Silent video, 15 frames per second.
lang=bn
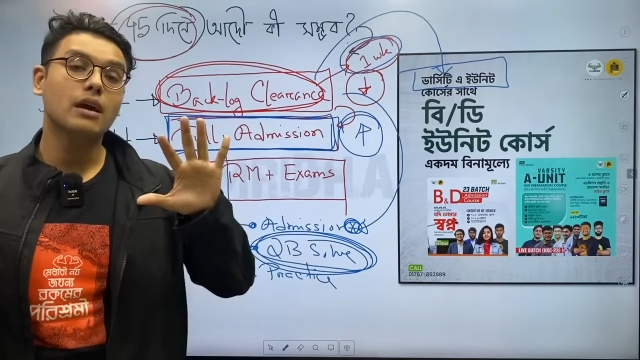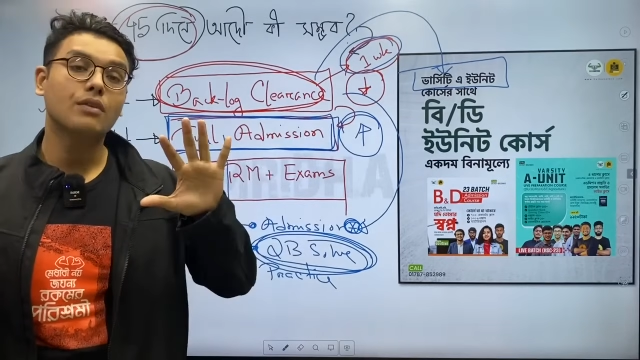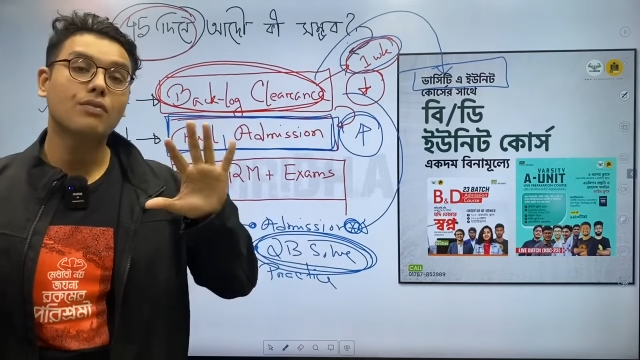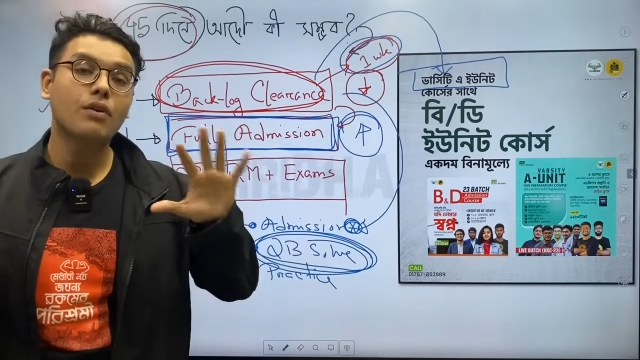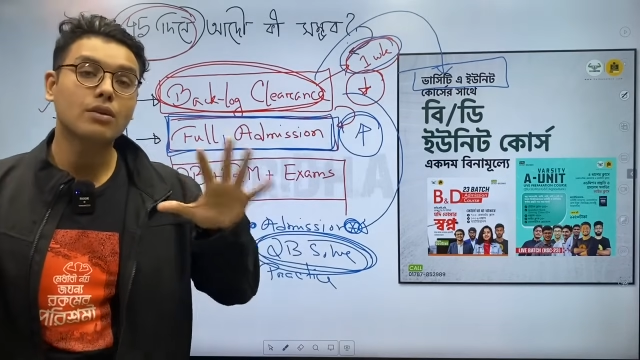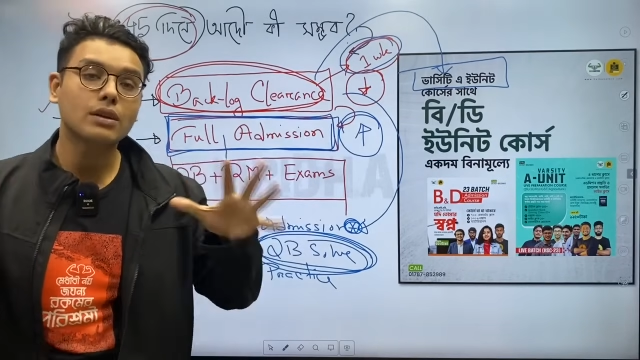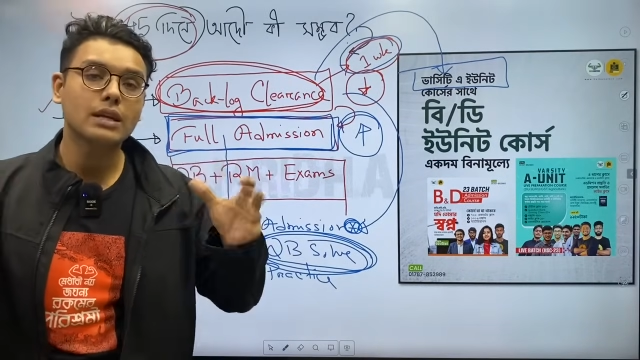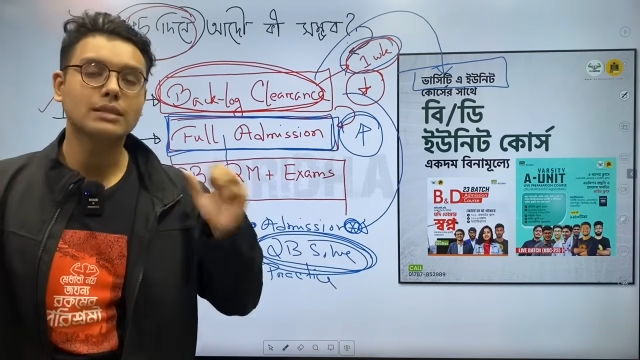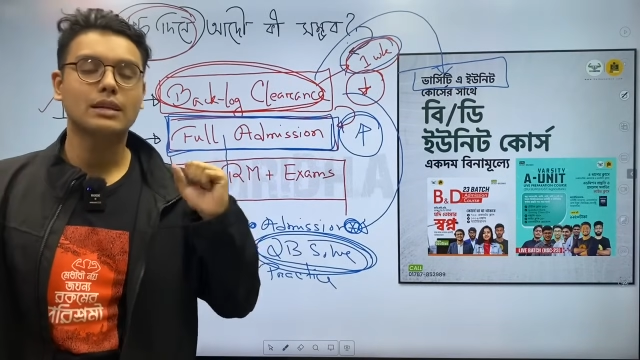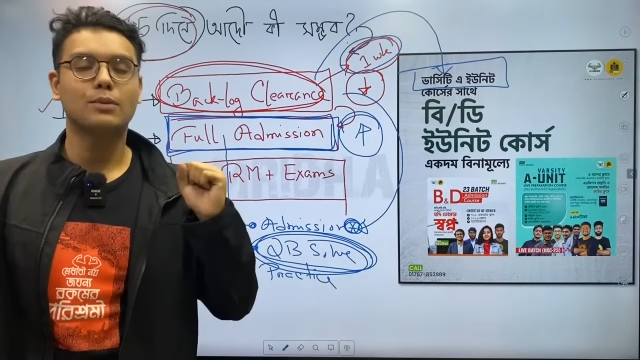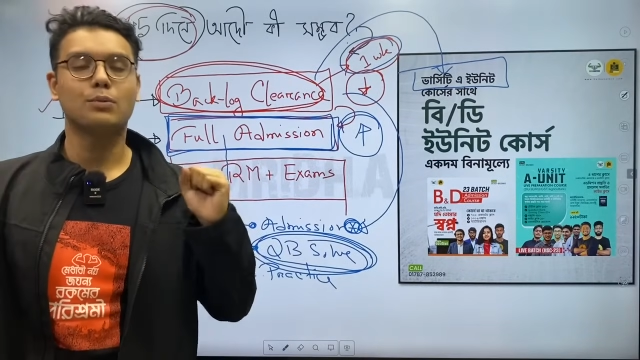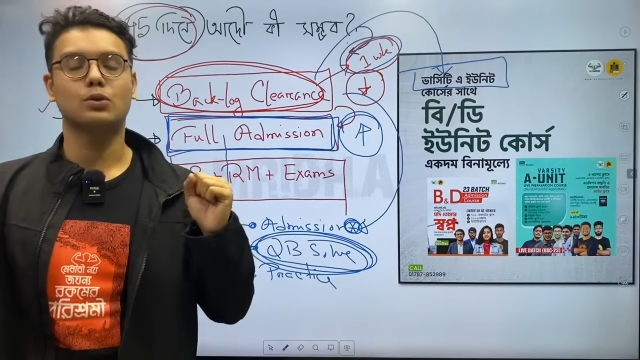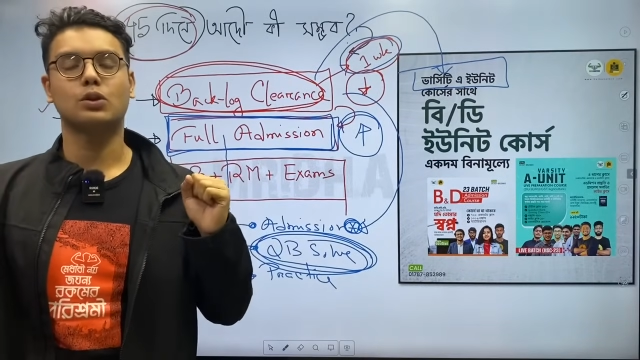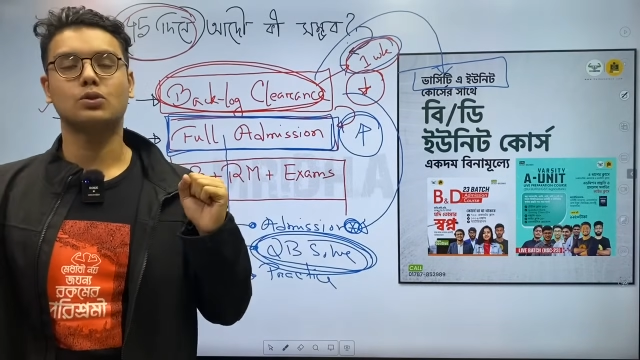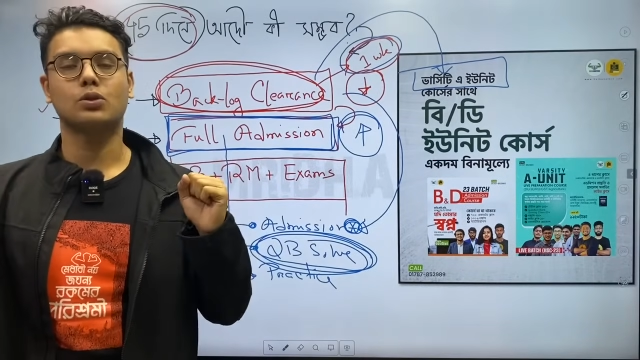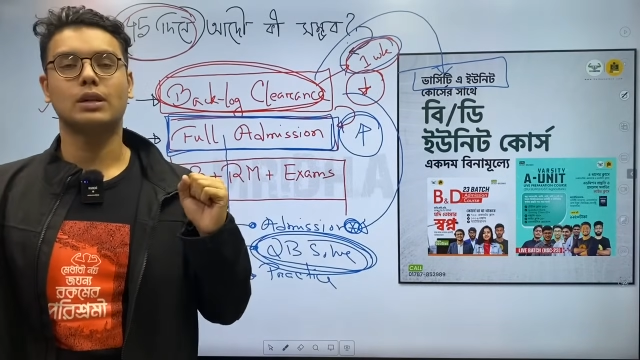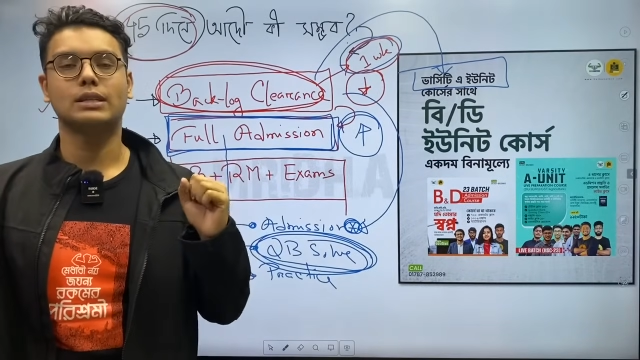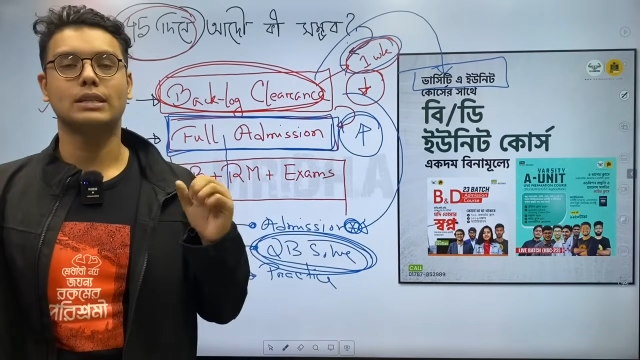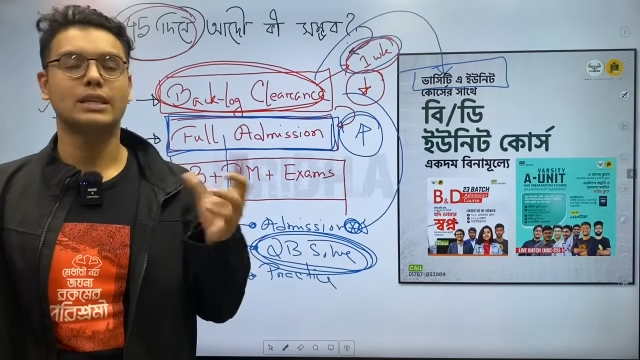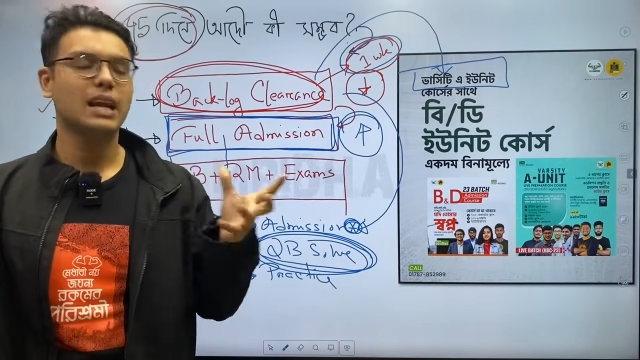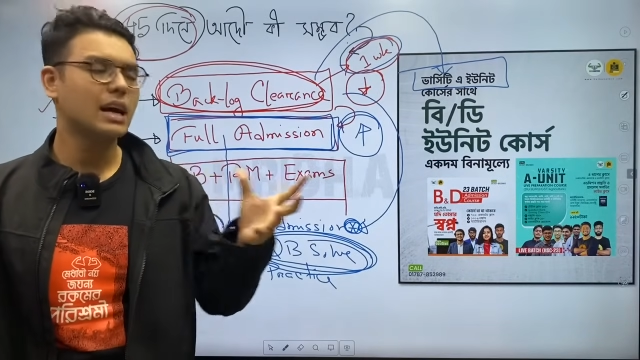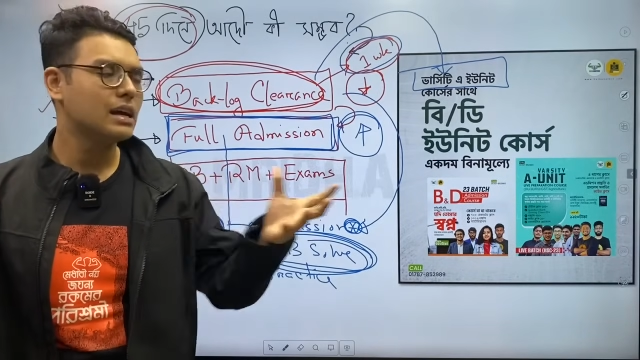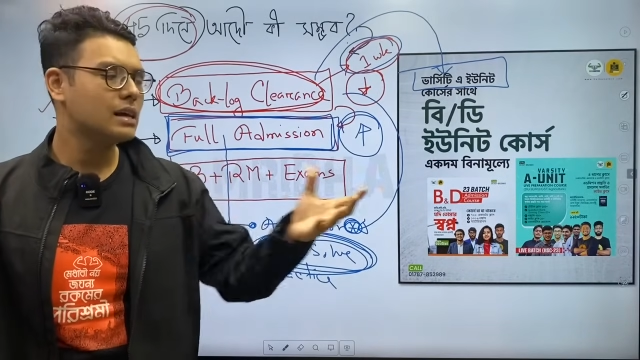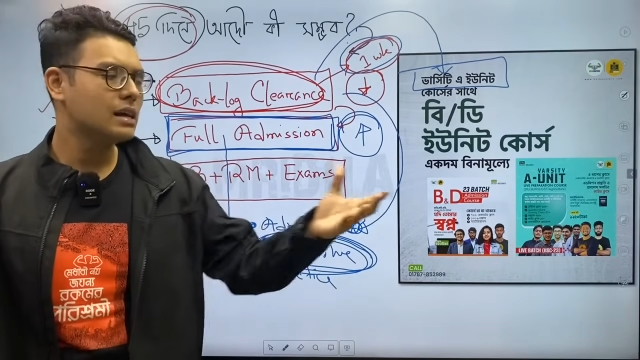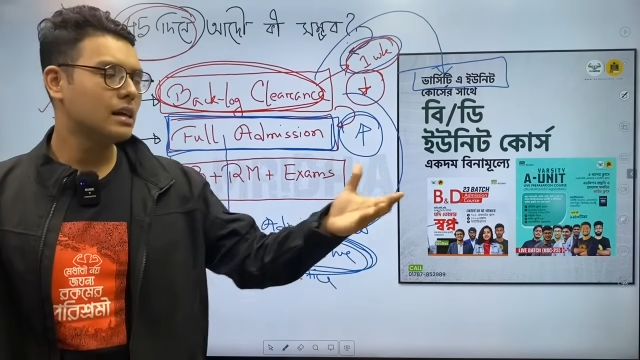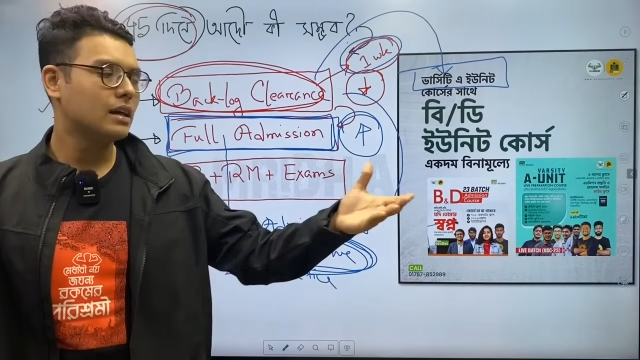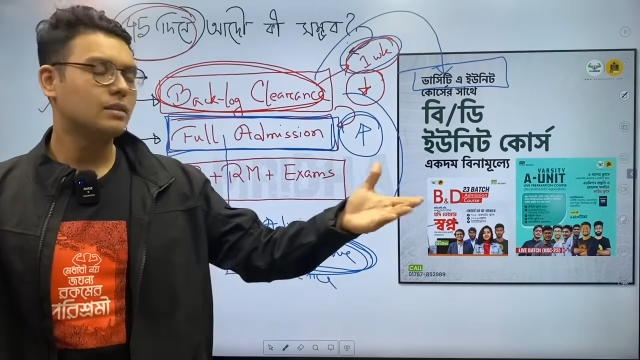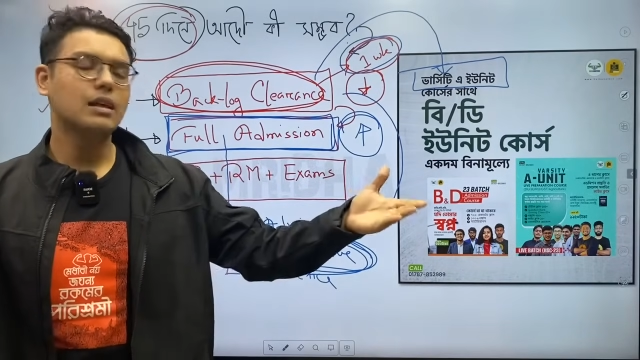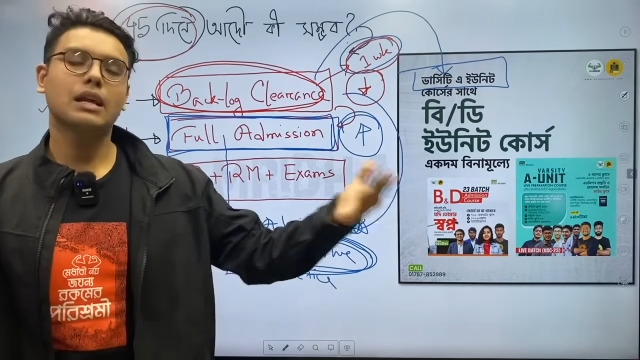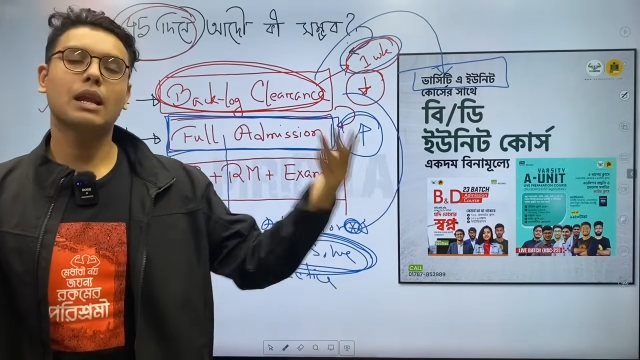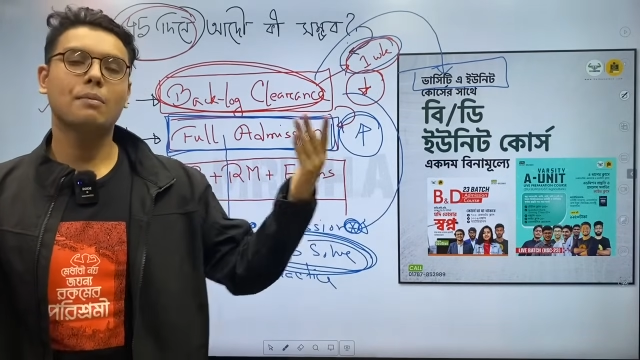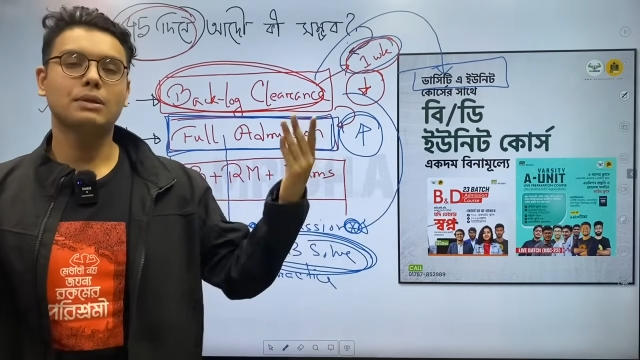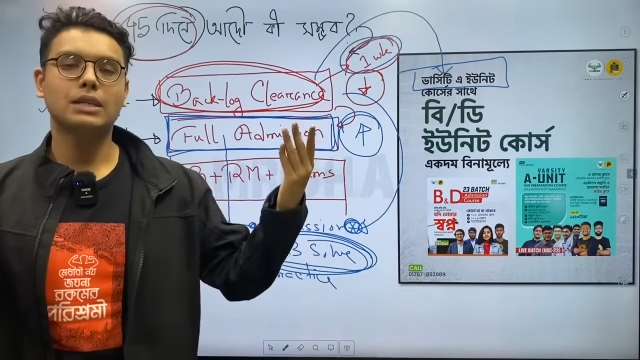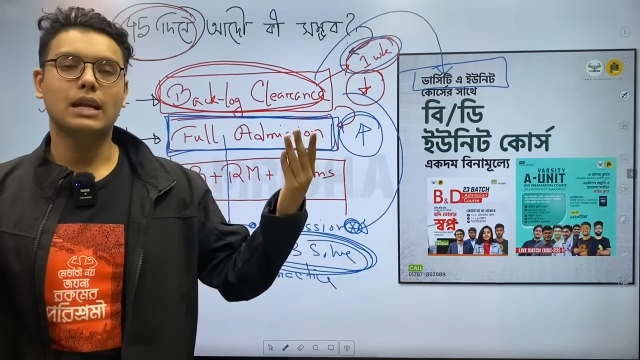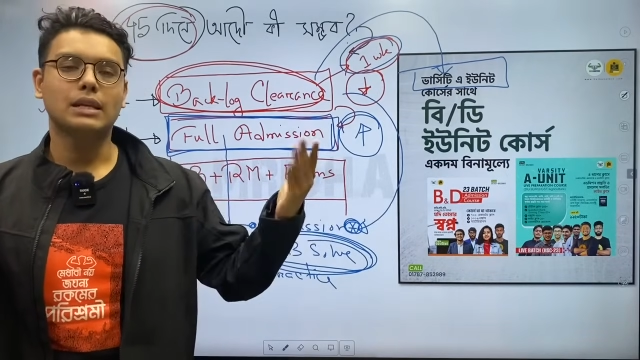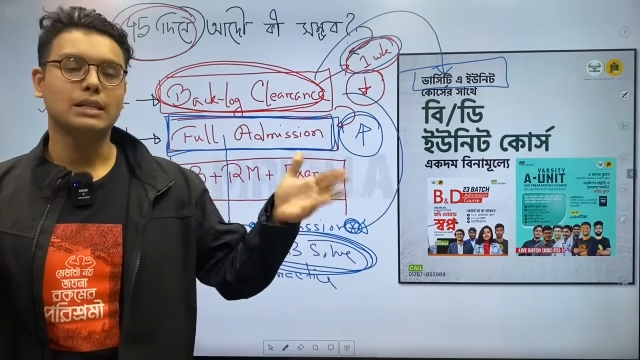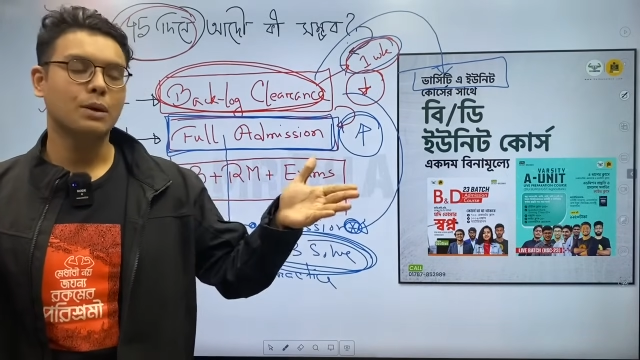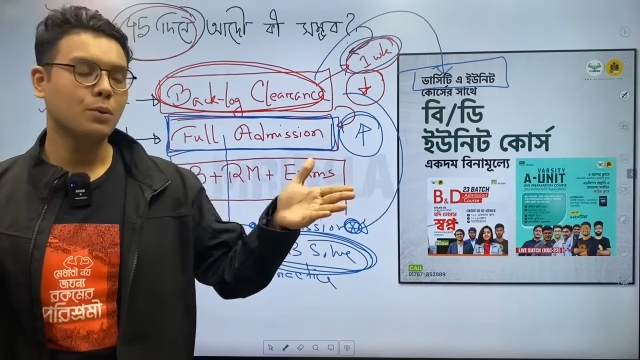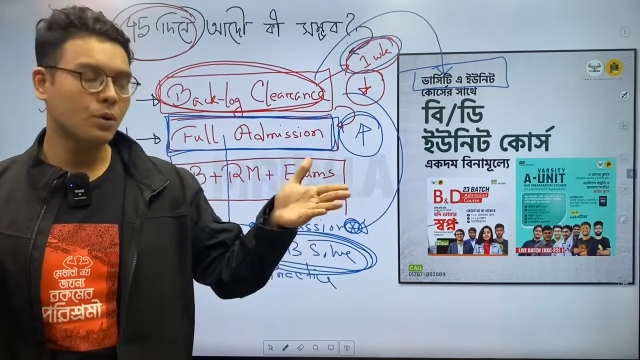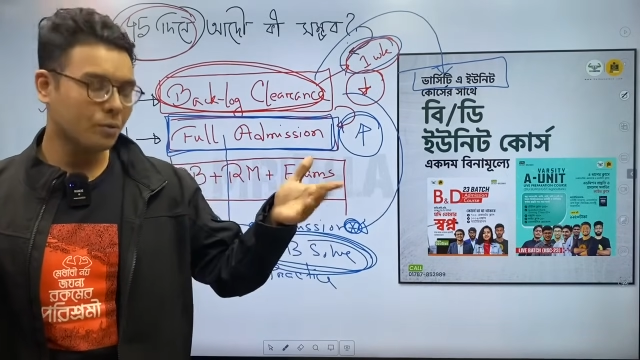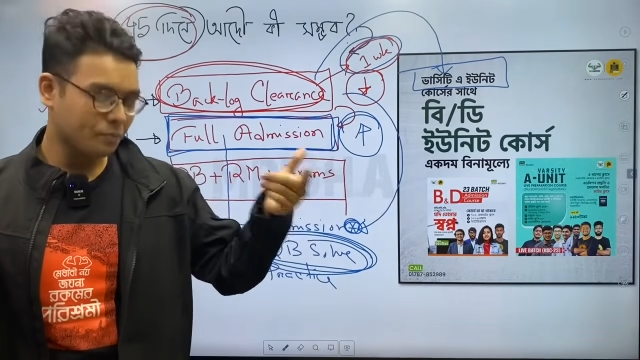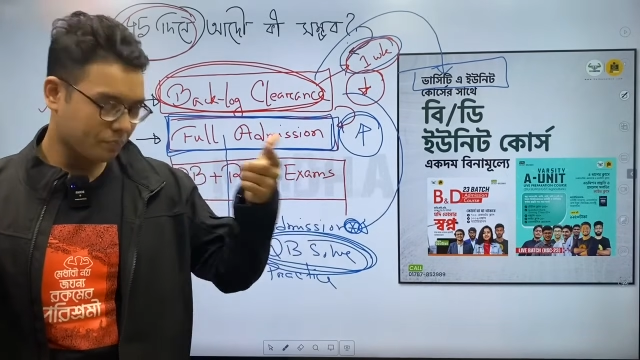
এফোর্টলেসের মতো চলে যায় যে না দেখলে আমি জানি যেমন